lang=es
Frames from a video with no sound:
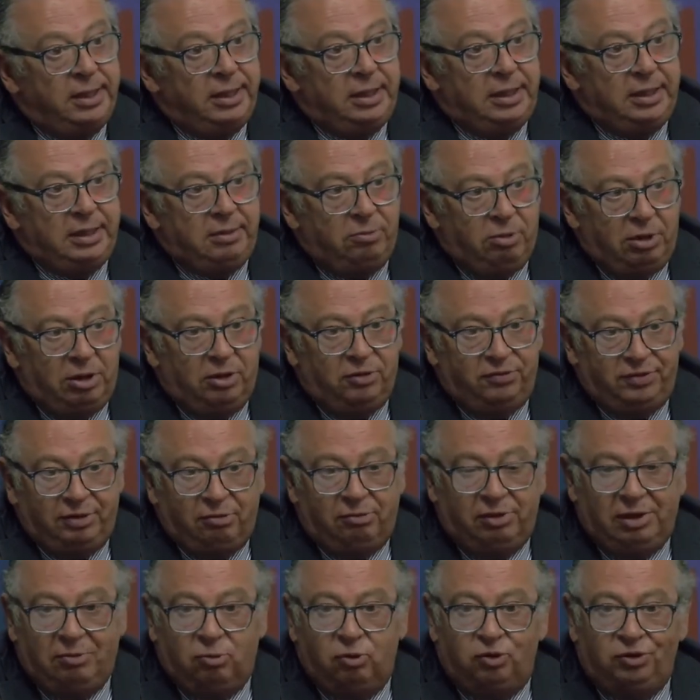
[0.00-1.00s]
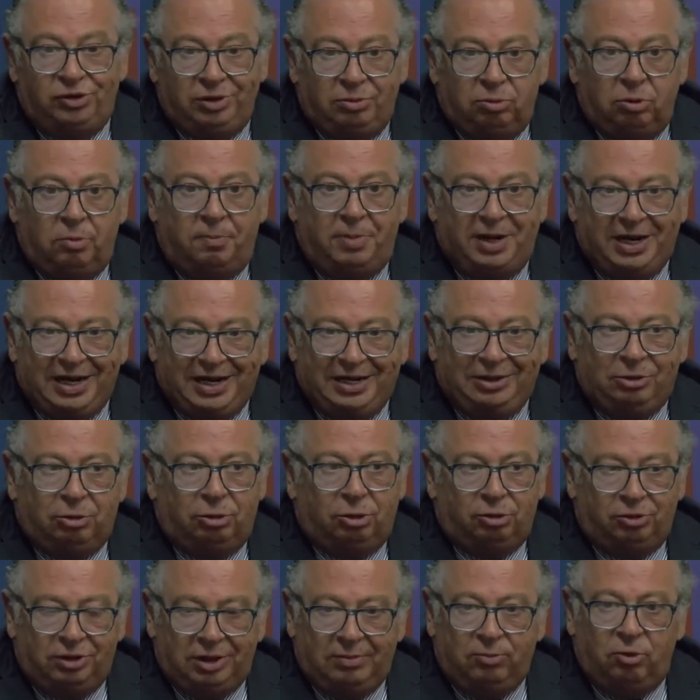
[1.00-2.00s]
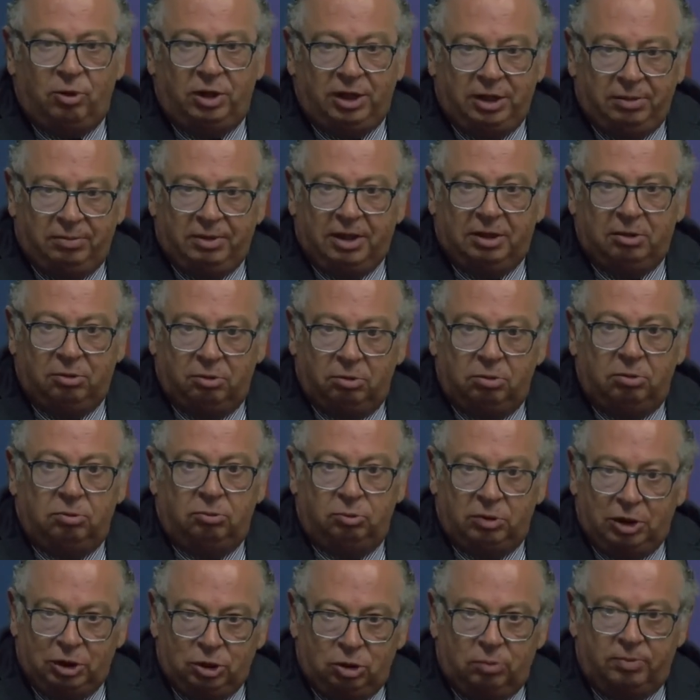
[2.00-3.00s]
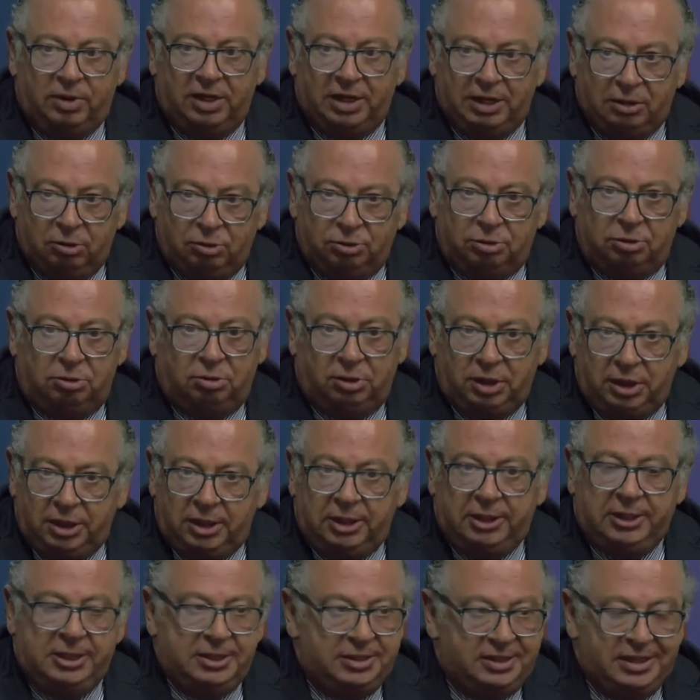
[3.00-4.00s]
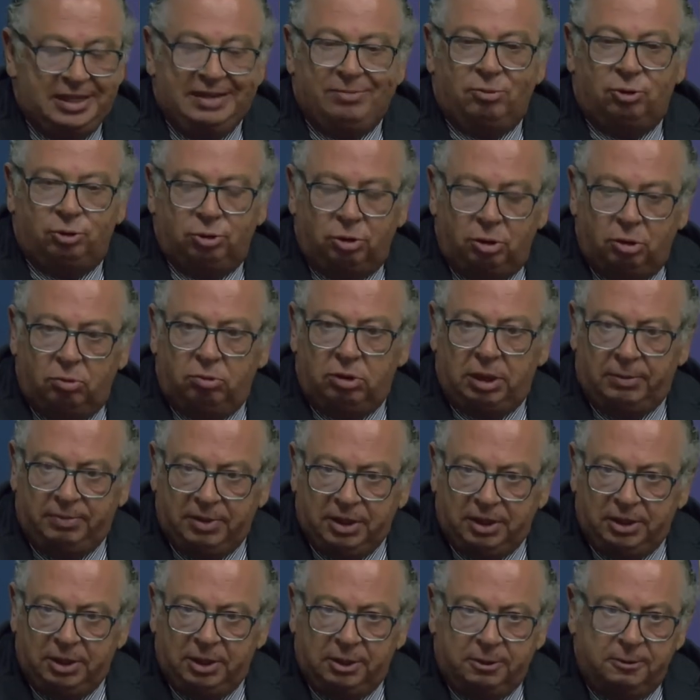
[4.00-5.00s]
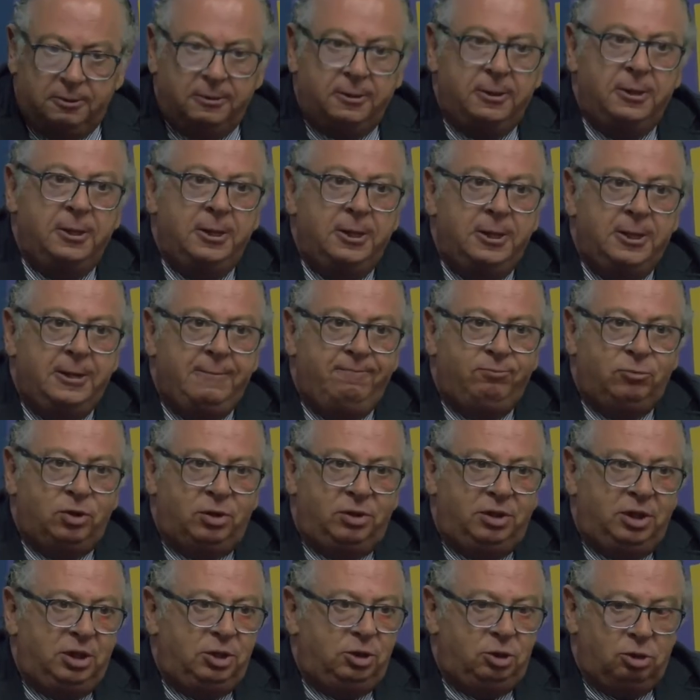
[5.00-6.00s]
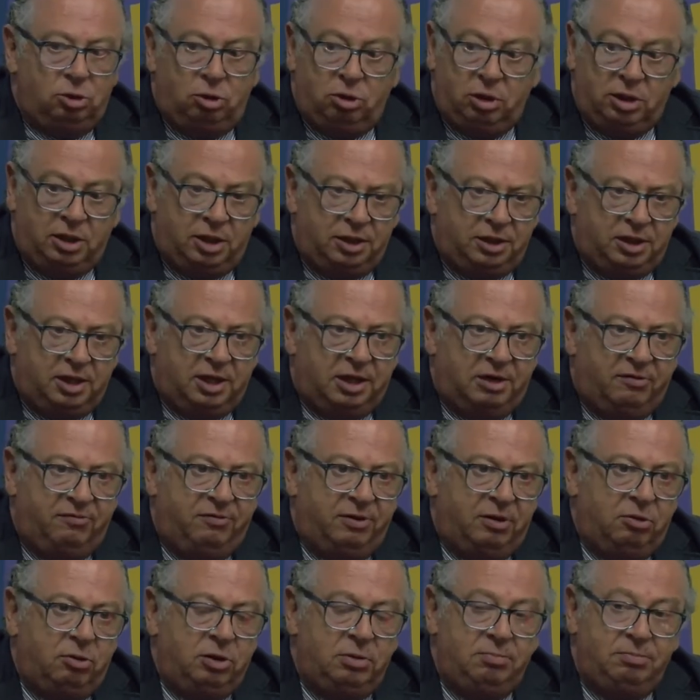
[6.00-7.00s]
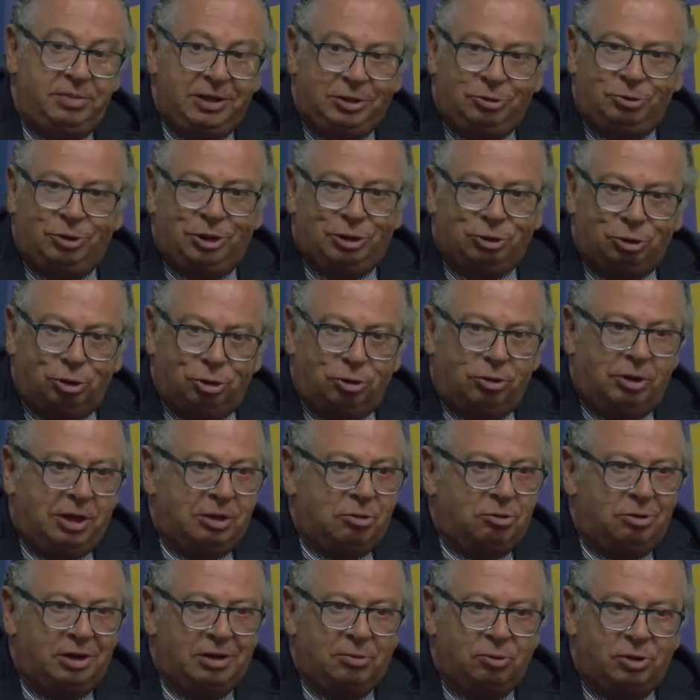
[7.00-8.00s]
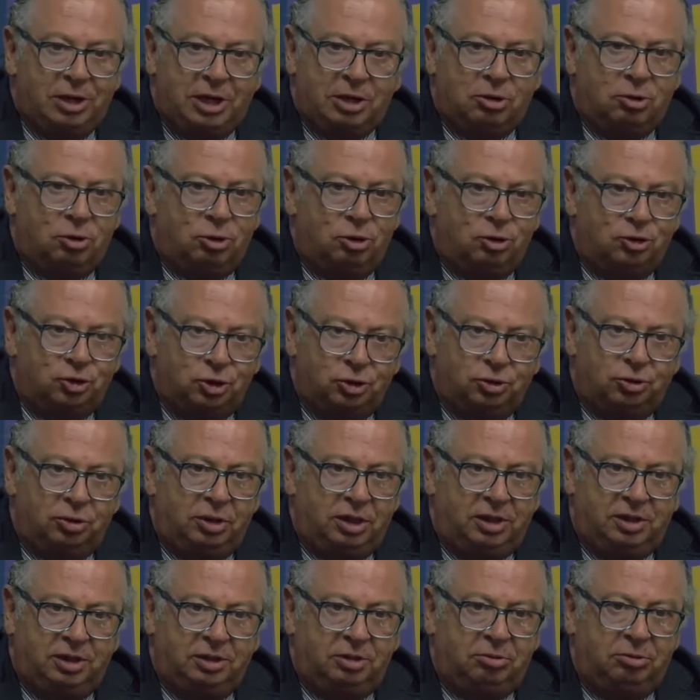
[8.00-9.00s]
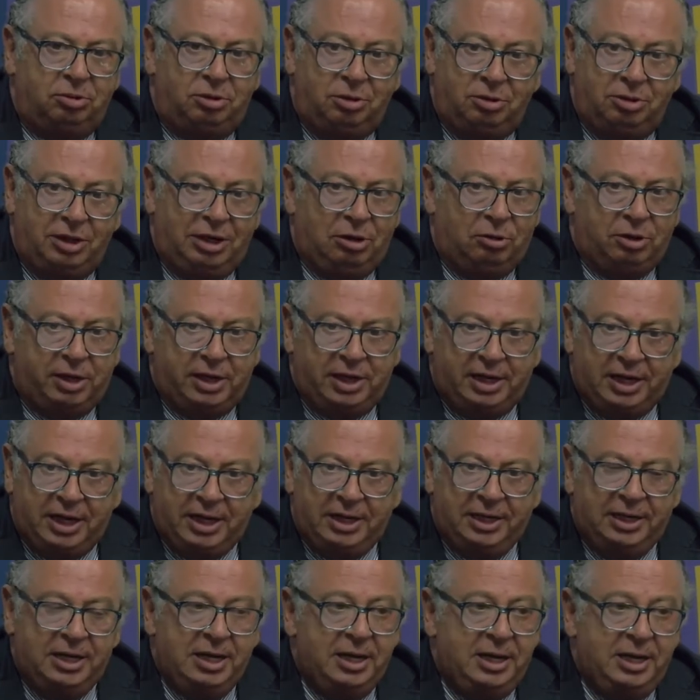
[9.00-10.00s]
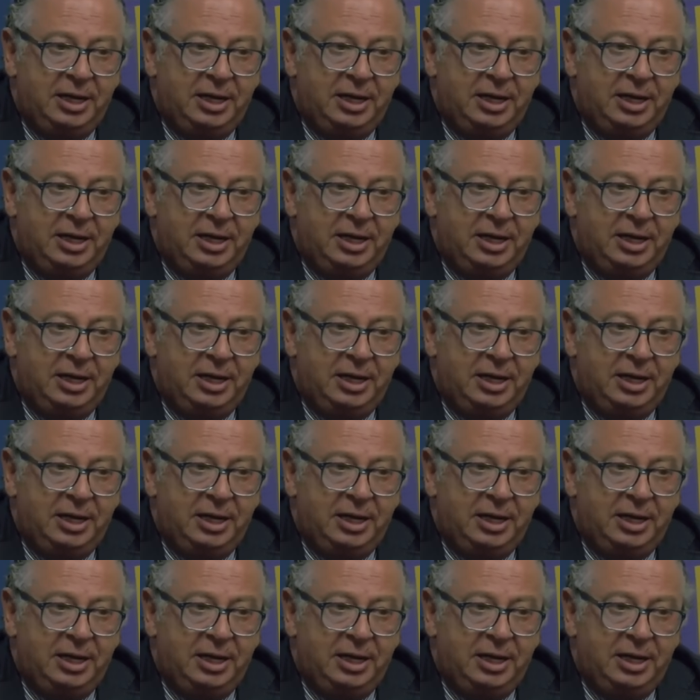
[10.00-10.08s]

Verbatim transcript: y bueno, sea un revulsivo para que todos estemos animados un año para otro y, y sigamos todos una piña. ¿no? Entonces yo lo que decía Rafa, os invito a todos a colaborar con nosotros en esta institución en lo que queráis,